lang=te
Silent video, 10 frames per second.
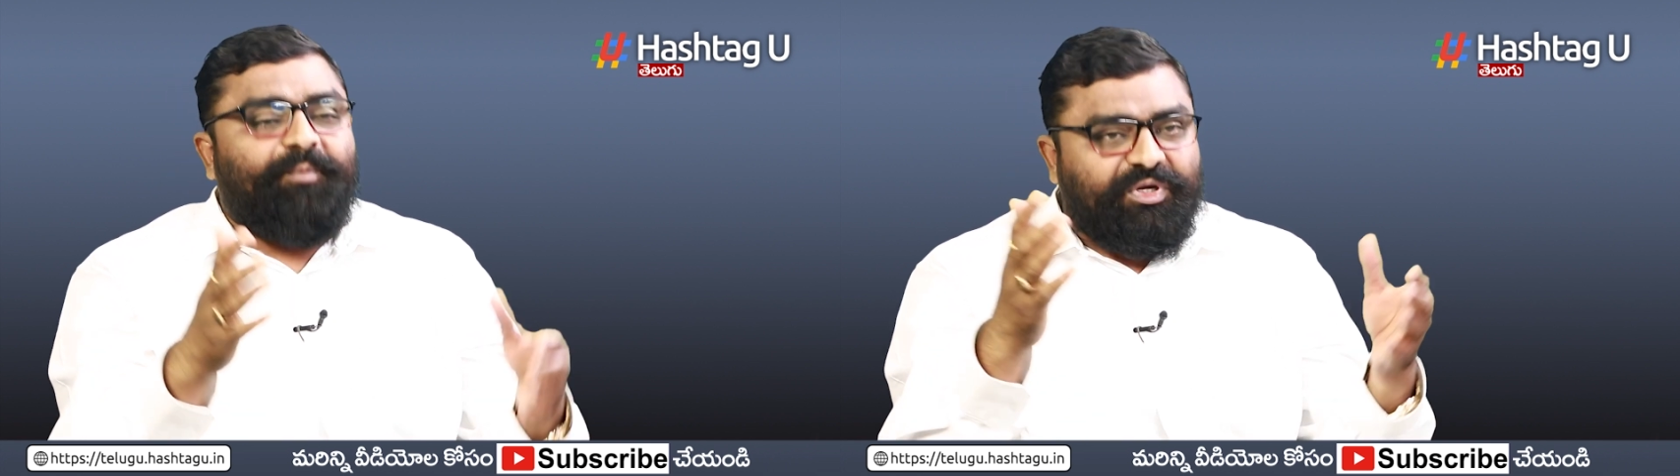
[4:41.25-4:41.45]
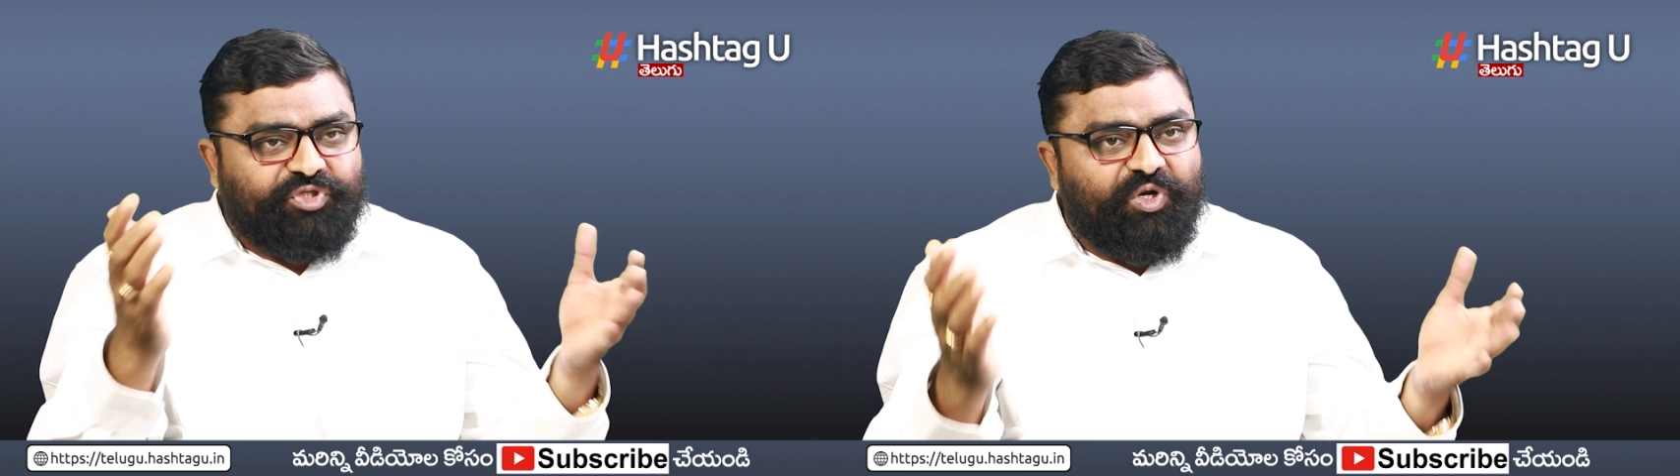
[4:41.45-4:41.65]

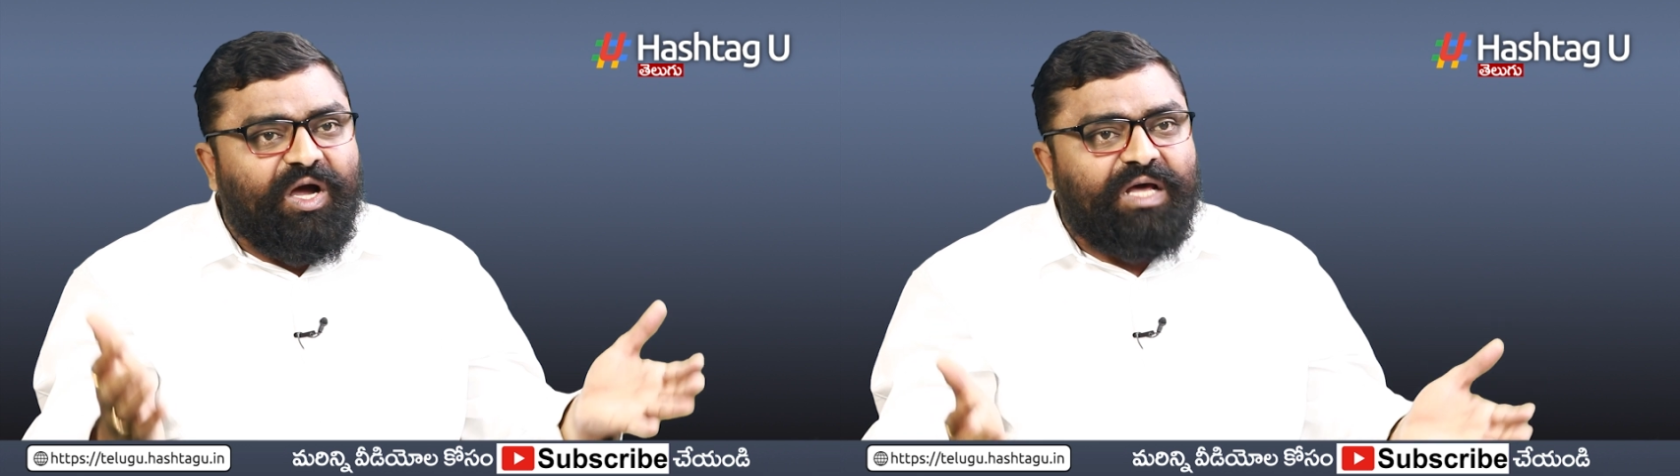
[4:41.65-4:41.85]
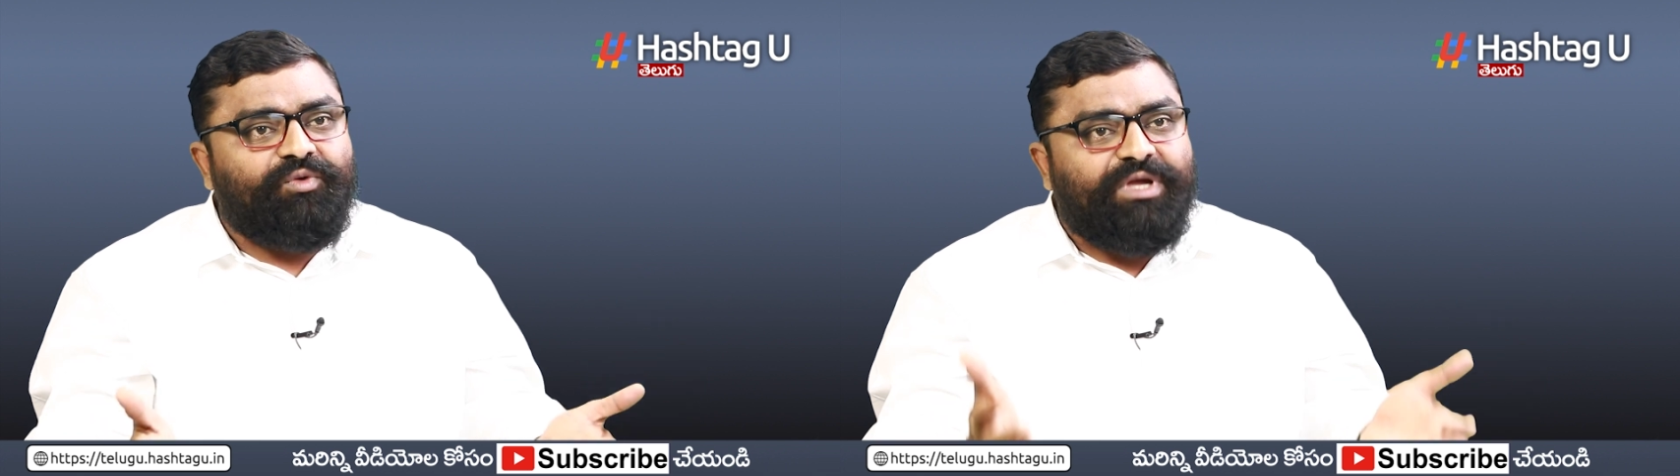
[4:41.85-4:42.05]
మంత్రులు
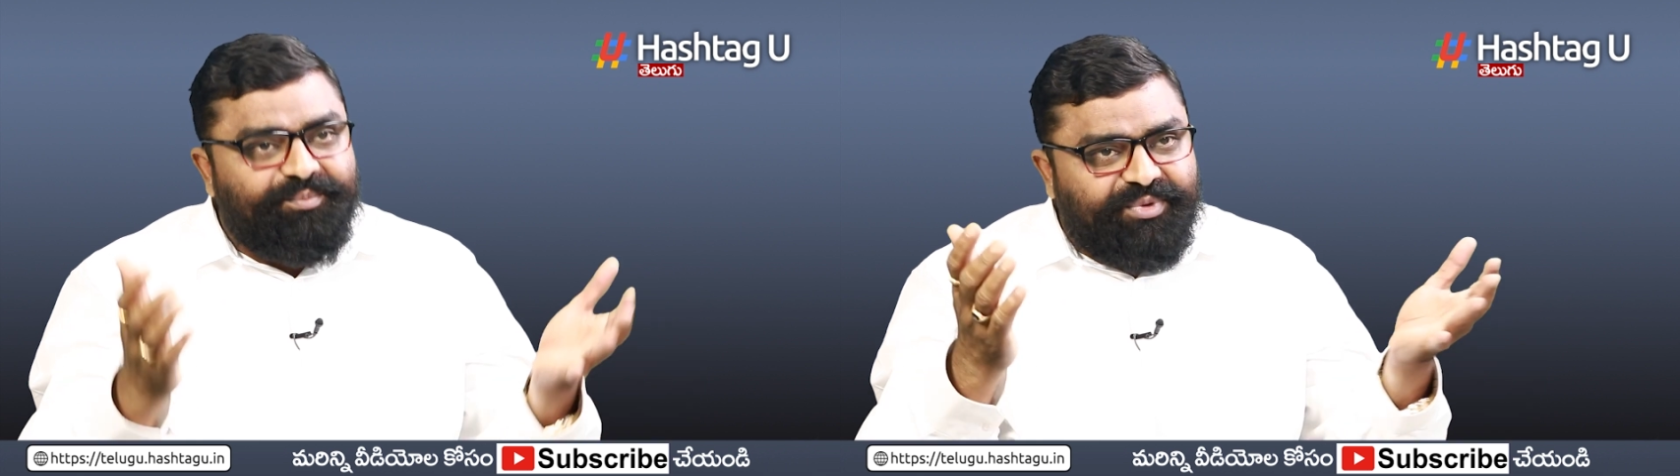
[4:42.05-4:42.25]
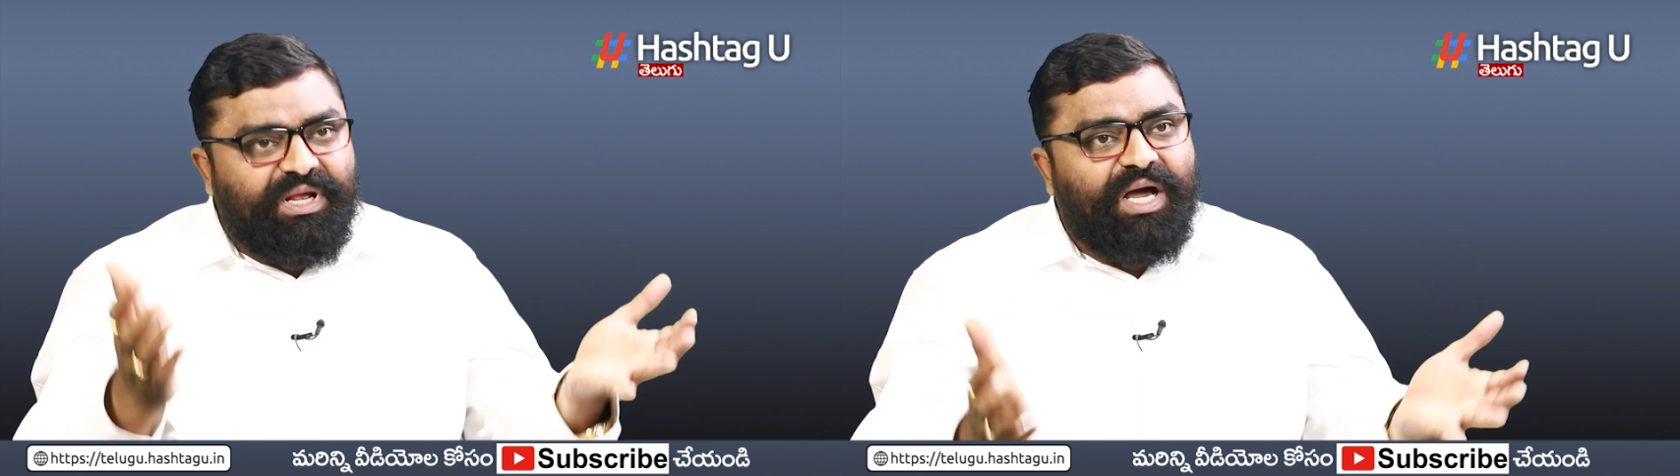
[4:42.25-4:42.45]
గానో
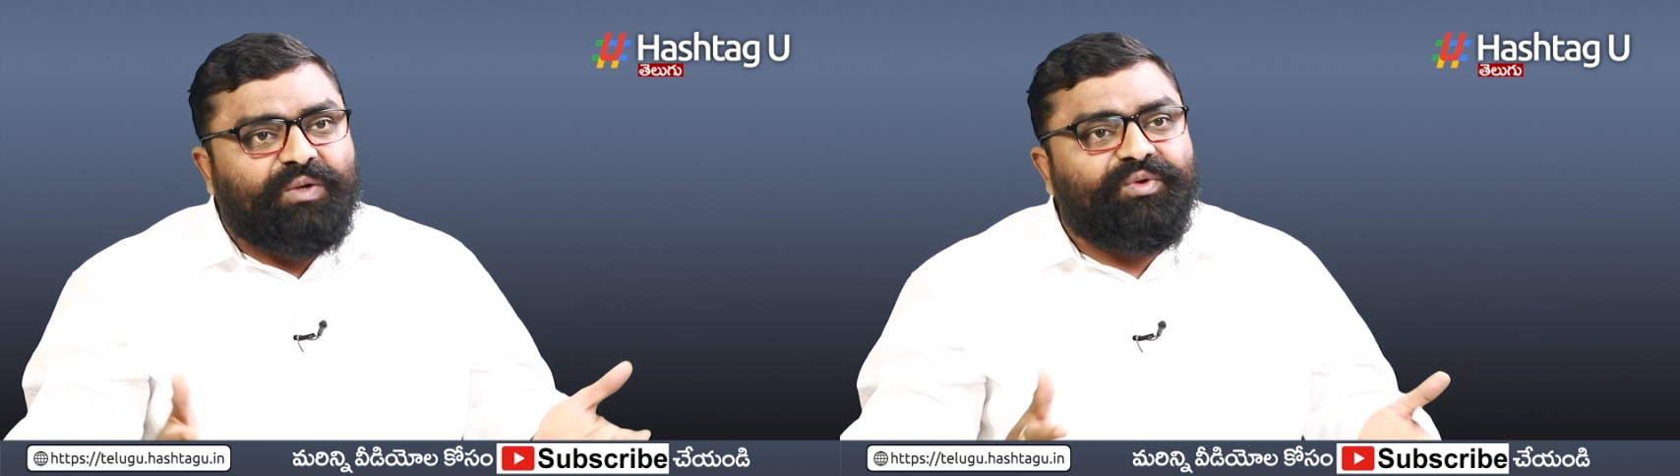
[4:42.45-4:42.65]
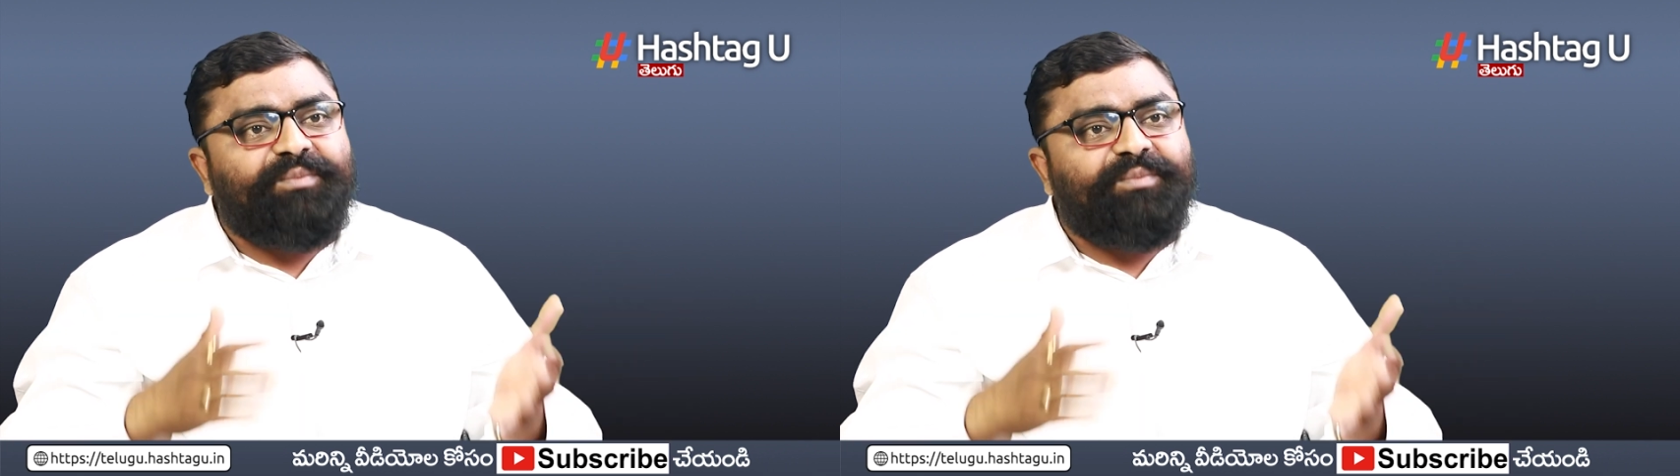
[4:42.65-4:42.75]
ఎంపీలు గానో